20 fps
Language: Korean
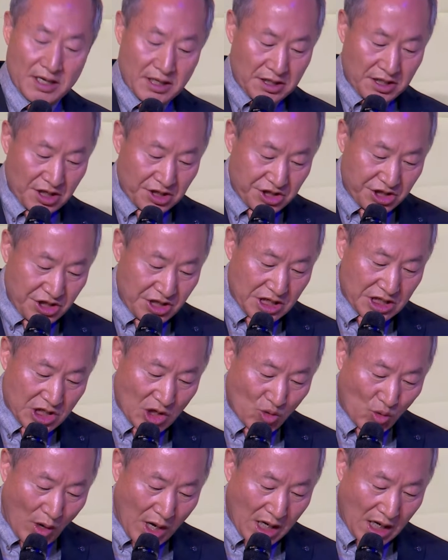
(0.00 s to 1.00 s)
혁신의
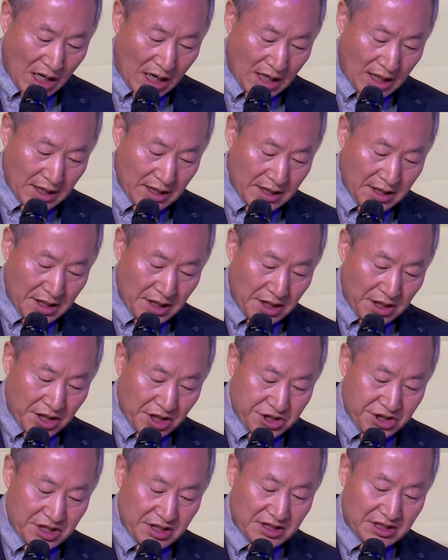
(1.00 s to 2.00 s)
성과가
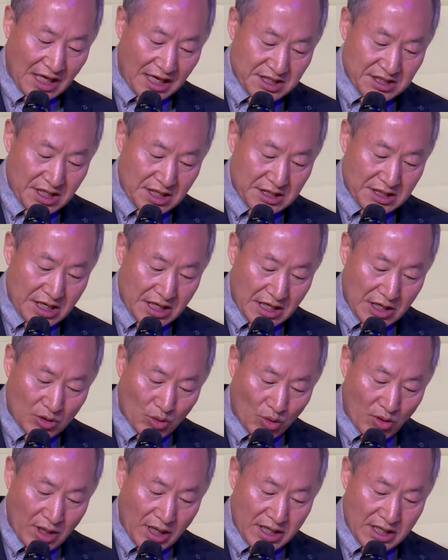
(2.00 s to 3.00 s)
혁신 당사자에게
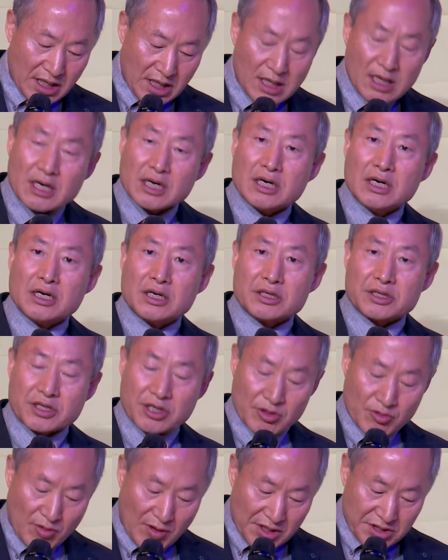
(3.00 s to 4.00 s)
돌아가야
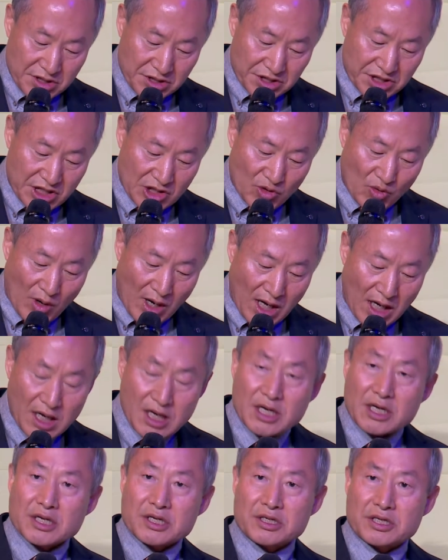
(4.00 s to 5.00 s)
기업과
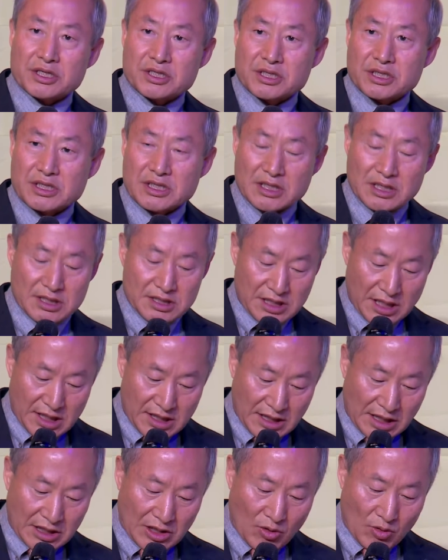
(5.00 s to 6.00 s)
정신과 혁신이
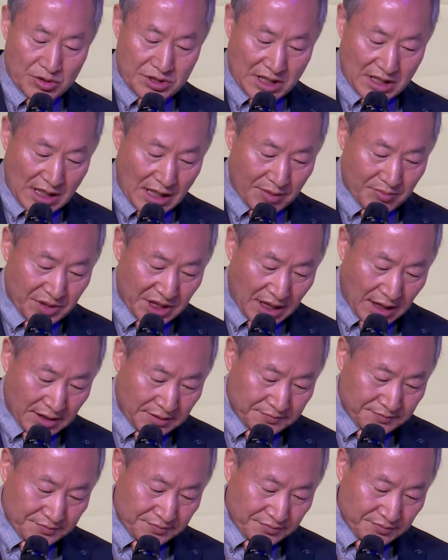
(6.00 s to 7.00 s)
살아난다고 생각합니다.
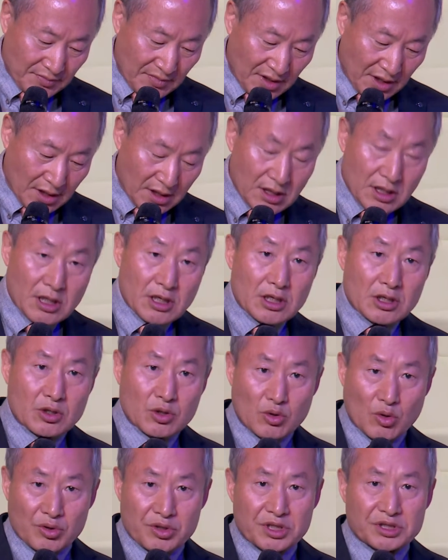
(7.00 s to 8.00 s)

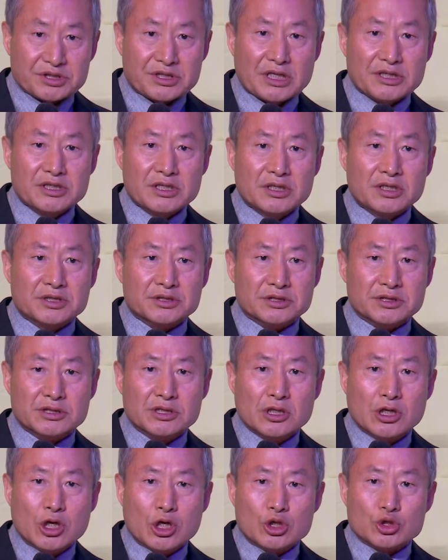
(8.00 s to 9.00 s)
그리고 경쟁력은
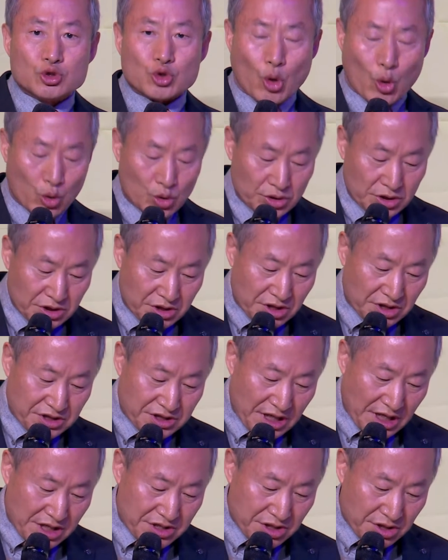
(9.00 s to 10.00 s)
좋은
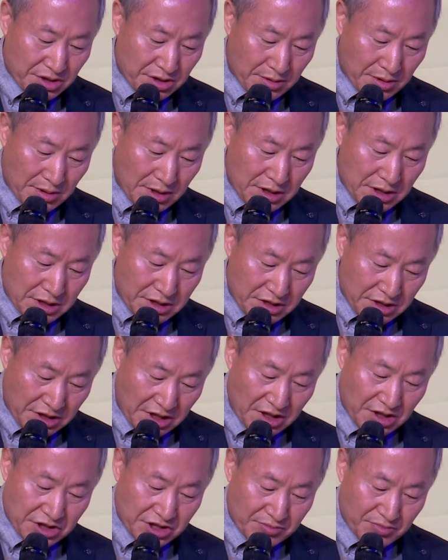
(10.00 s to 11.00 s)
경쟁에서
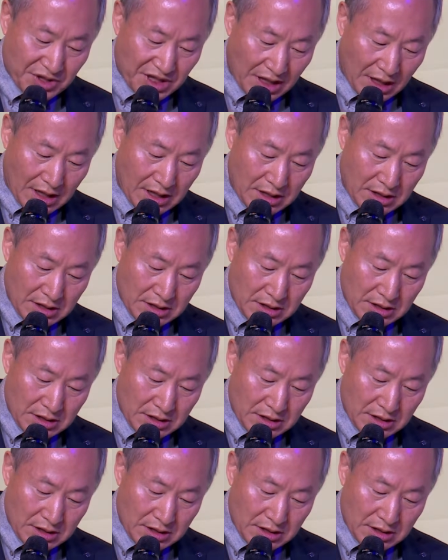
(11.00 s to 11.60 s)
길러집니다.